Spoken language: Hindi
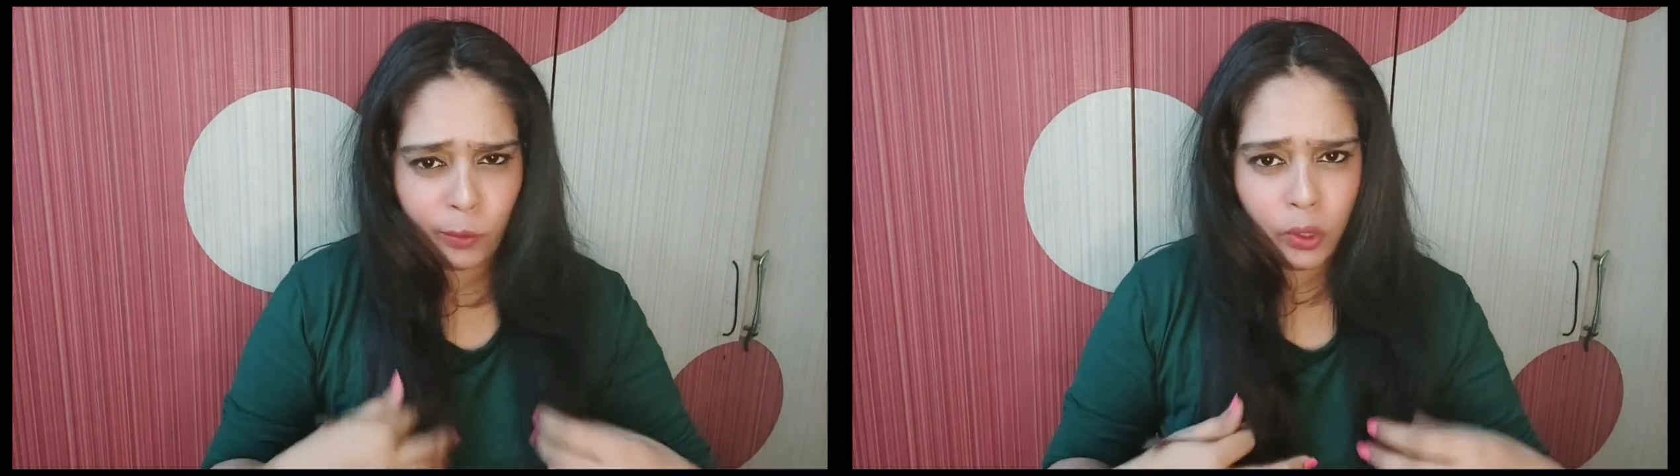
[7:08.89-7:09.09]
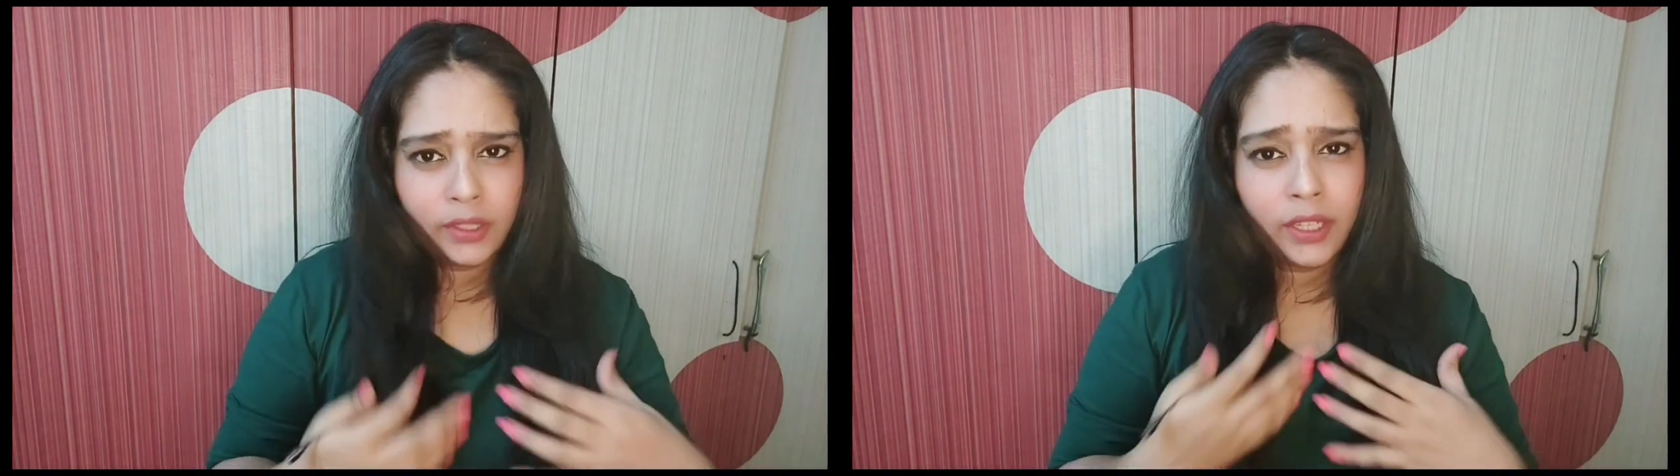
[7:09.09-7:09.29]

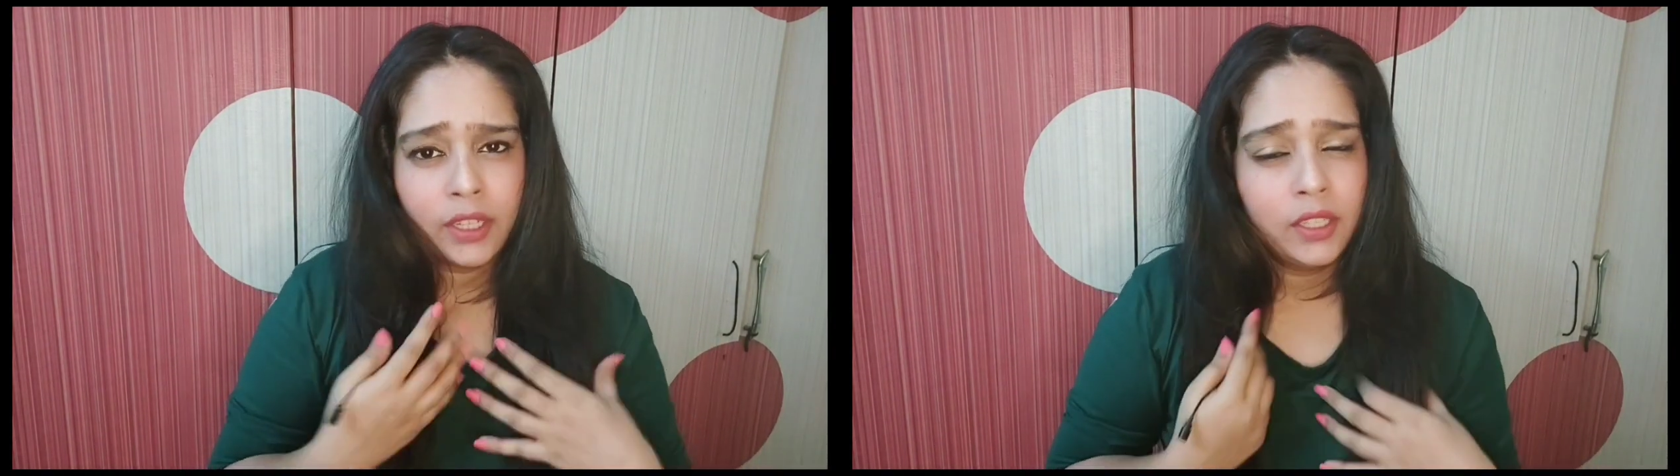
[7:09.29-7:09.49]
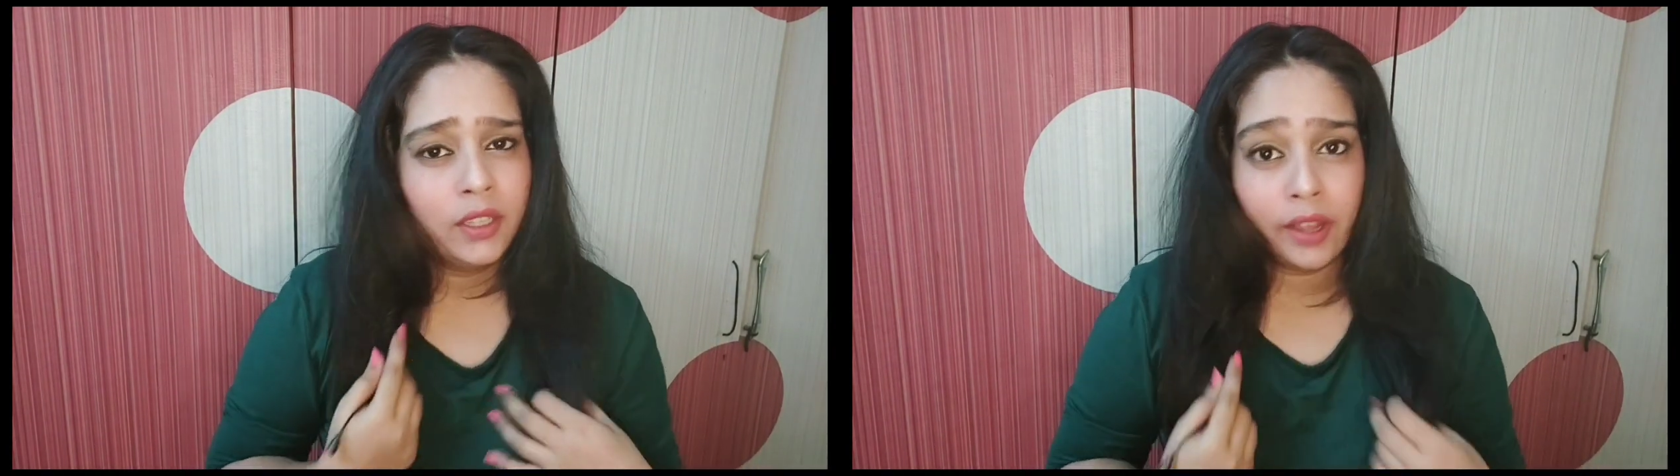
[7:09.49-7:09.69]
बोला था कि
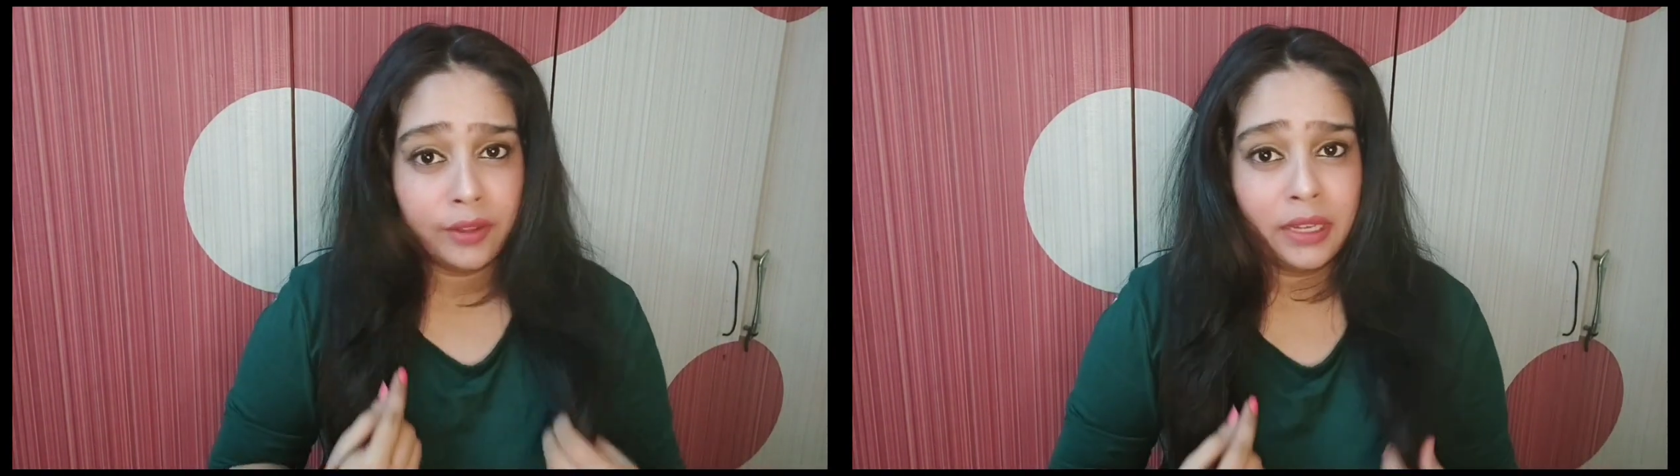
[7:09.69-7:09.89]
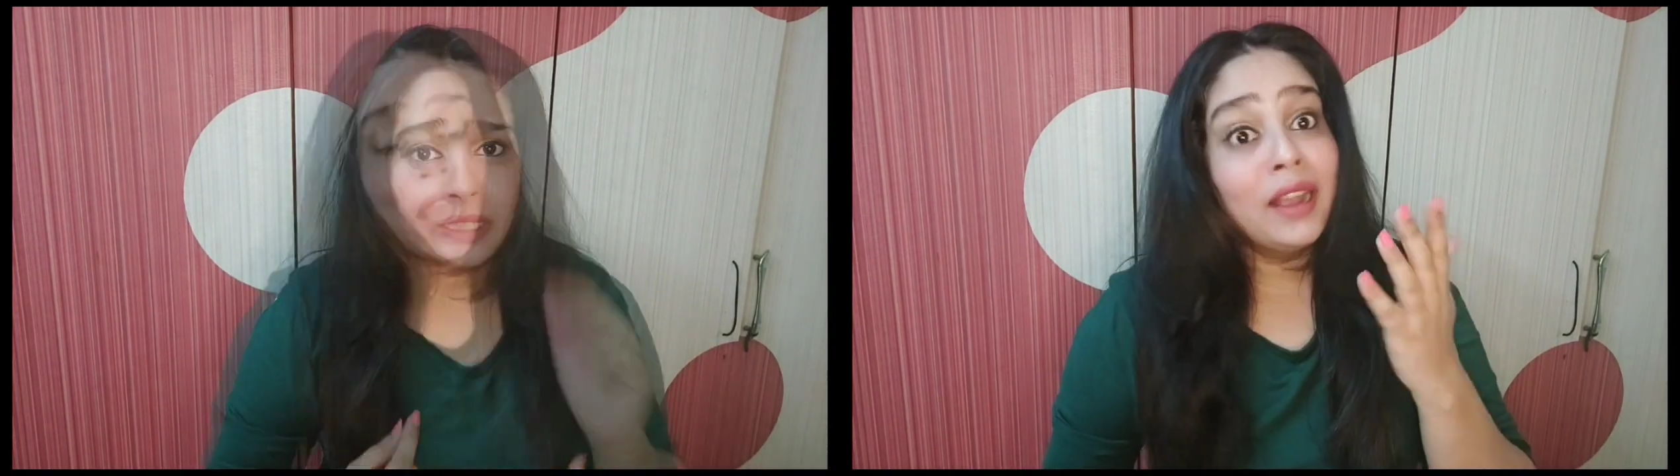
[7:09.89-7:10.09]
दीदी
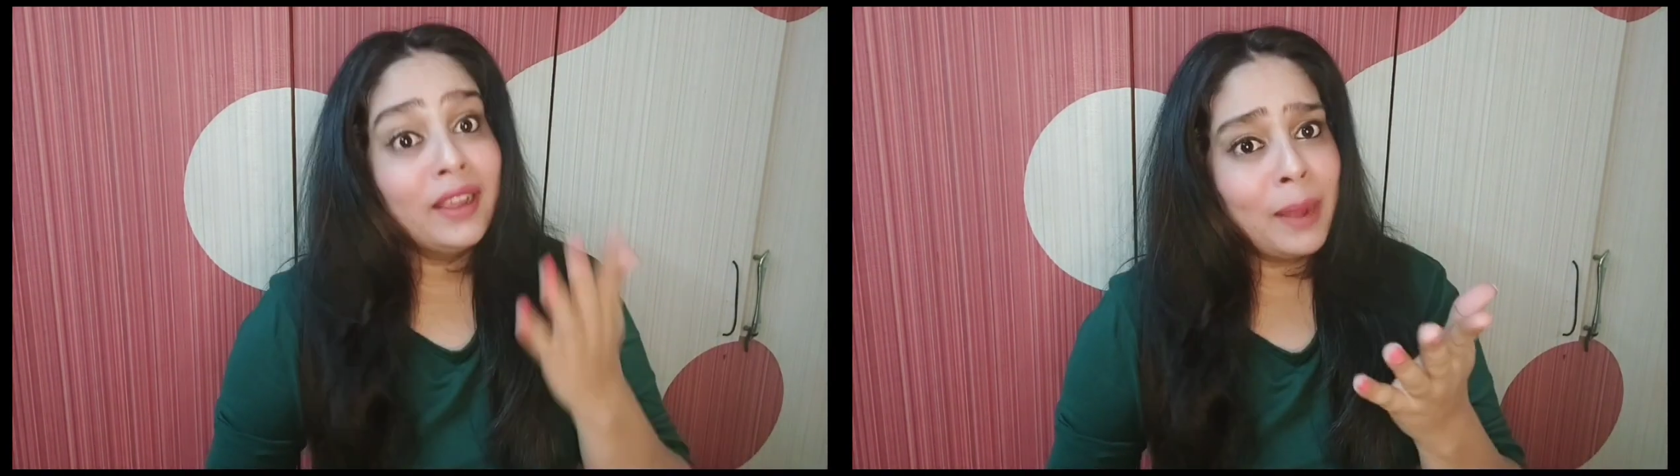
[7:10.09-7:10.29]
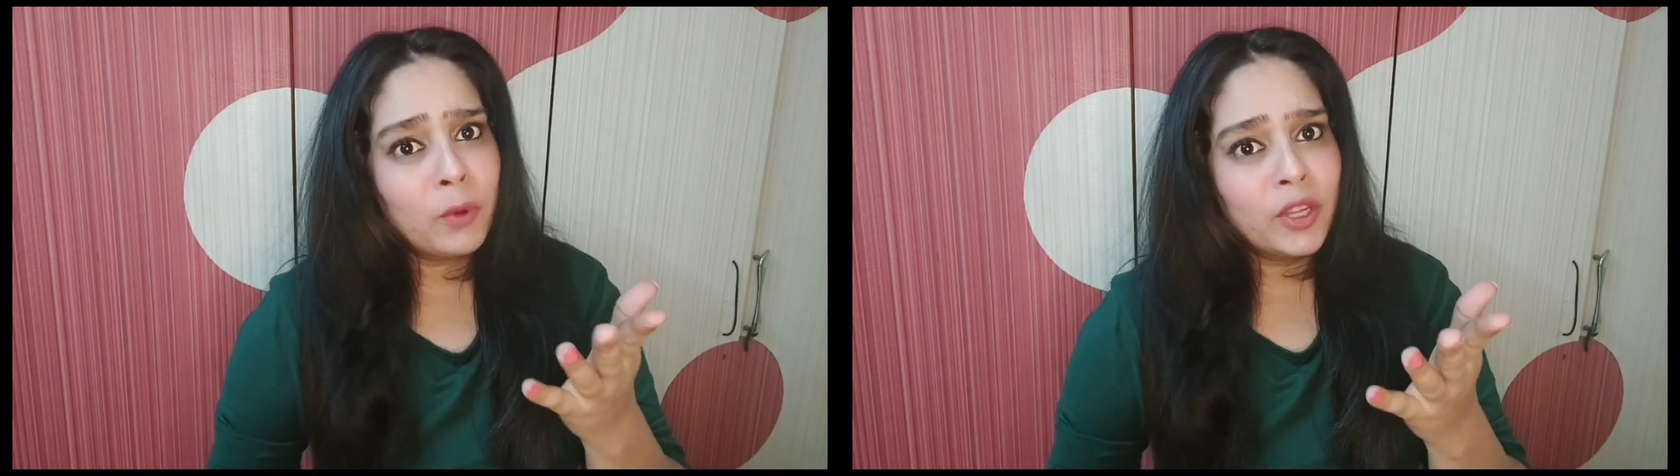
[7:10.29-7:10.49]
कैसे लगा अगर
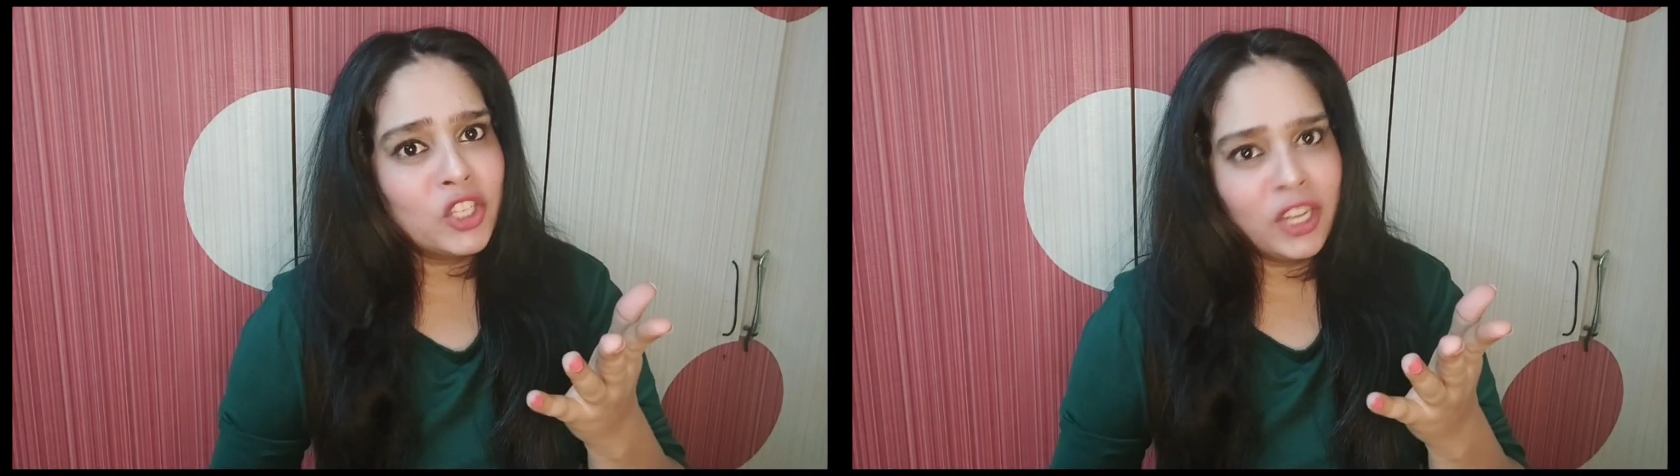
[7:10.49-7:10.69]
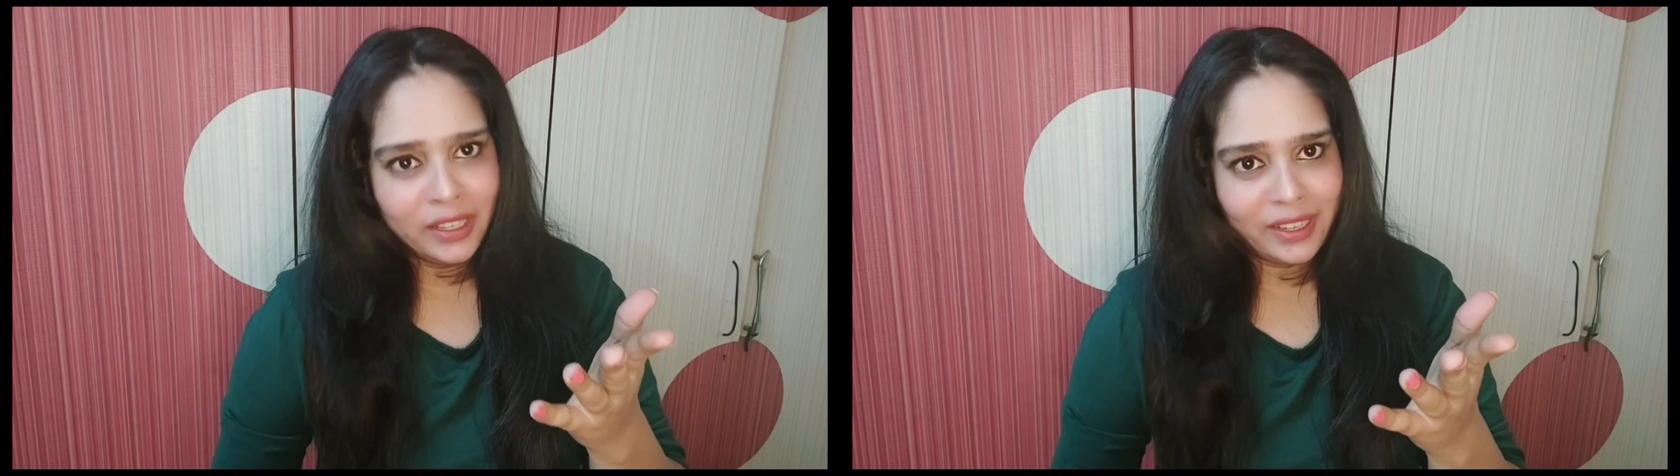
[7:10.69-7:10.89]
आपको
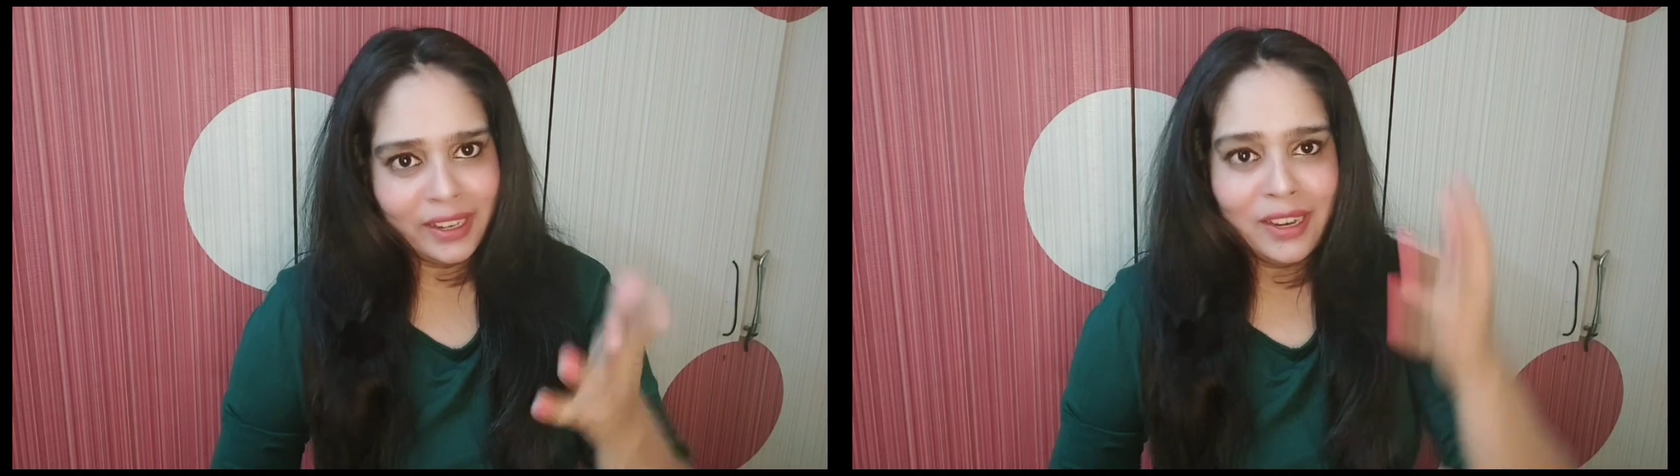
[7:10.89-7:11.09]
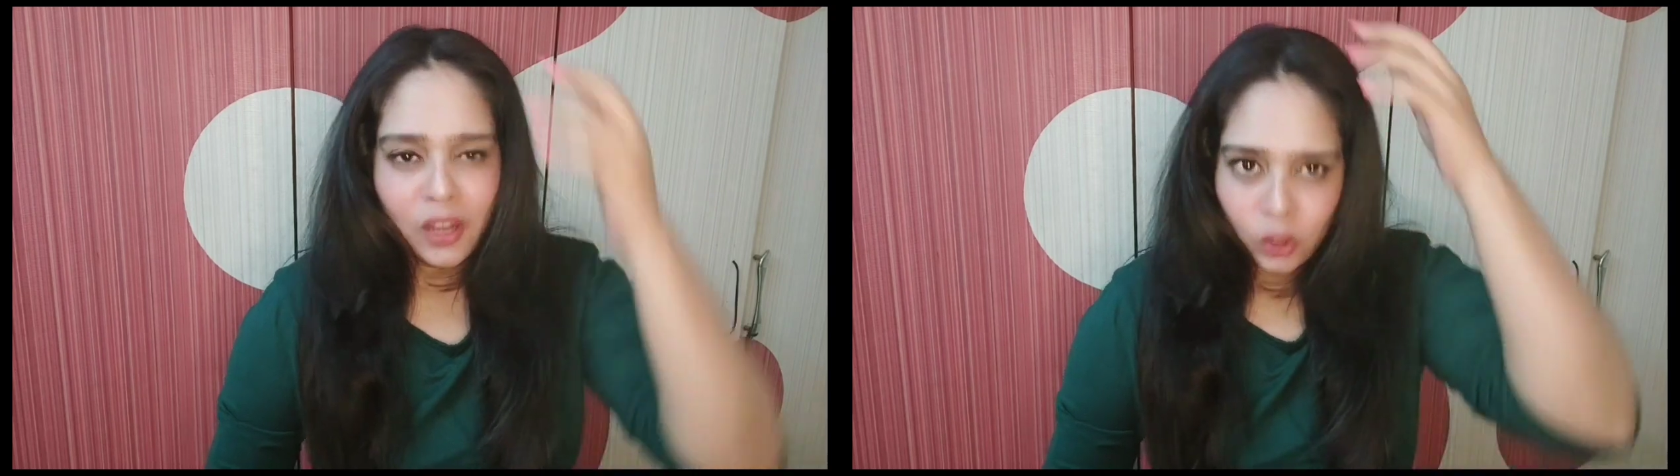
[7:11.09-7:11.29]
अच्छी लगी